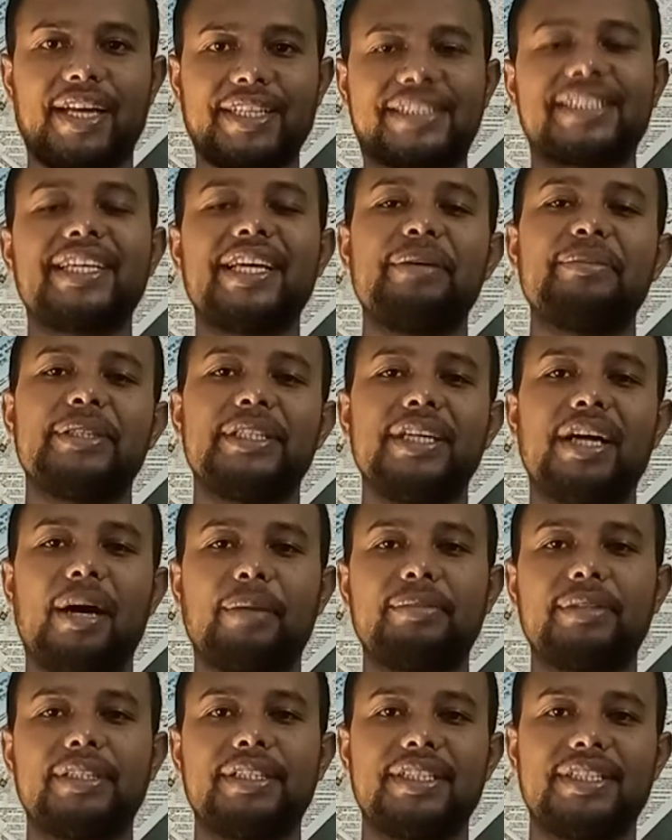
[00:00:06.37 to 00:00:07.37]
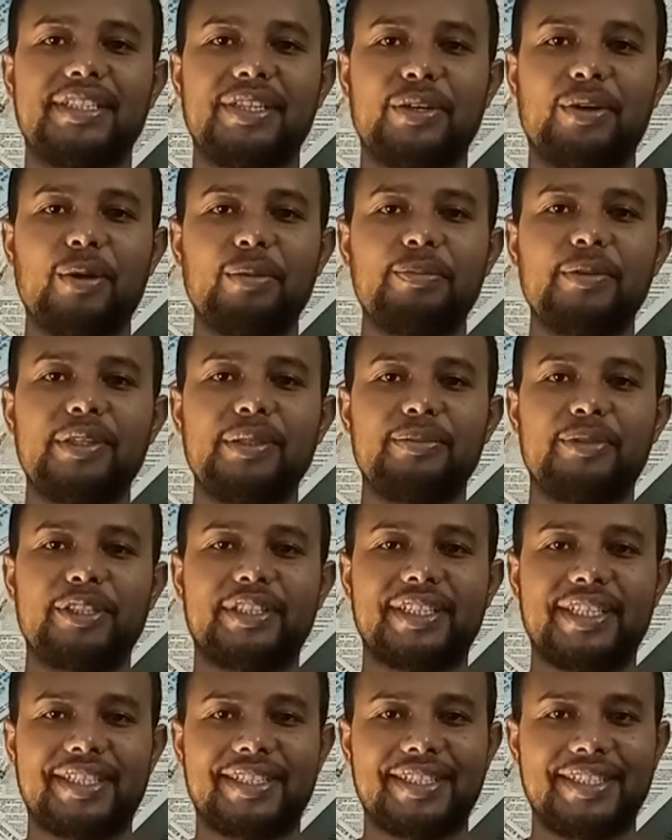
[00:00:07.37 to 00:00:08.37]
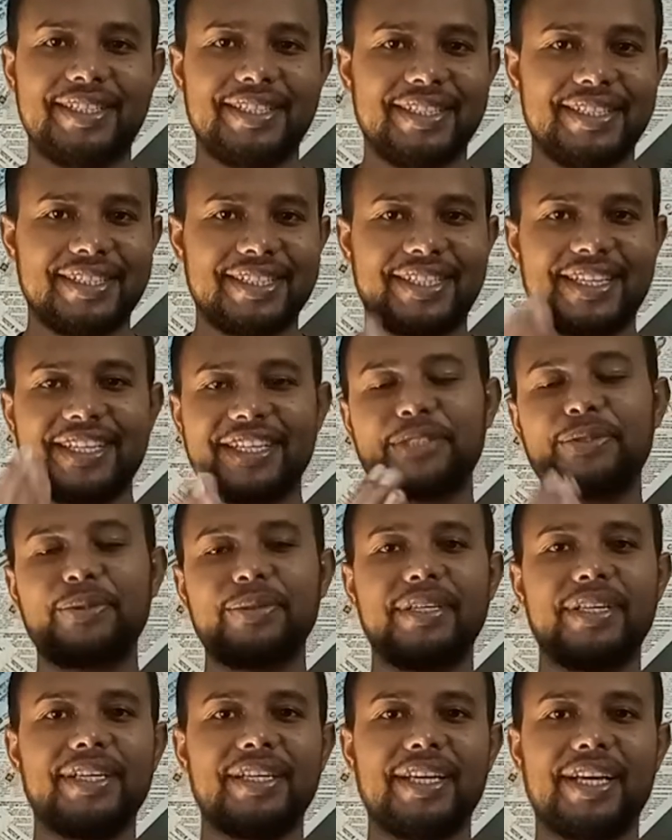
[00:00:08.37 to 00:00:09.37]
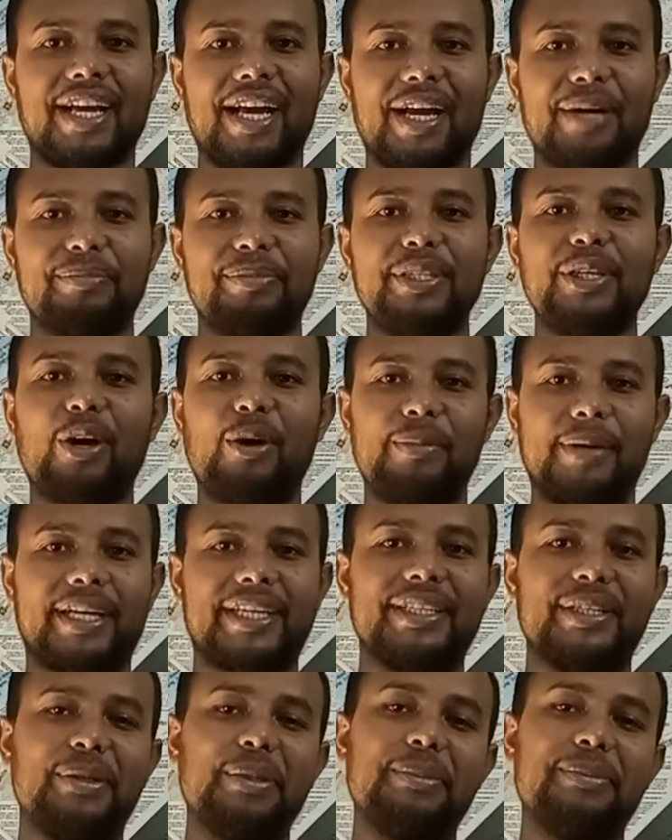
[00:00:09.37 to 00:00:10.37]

আজকে আমি আপনাদের যে গল্পটি বলতে যাচ্ছি সেটা শুনলে আপনি অবাকই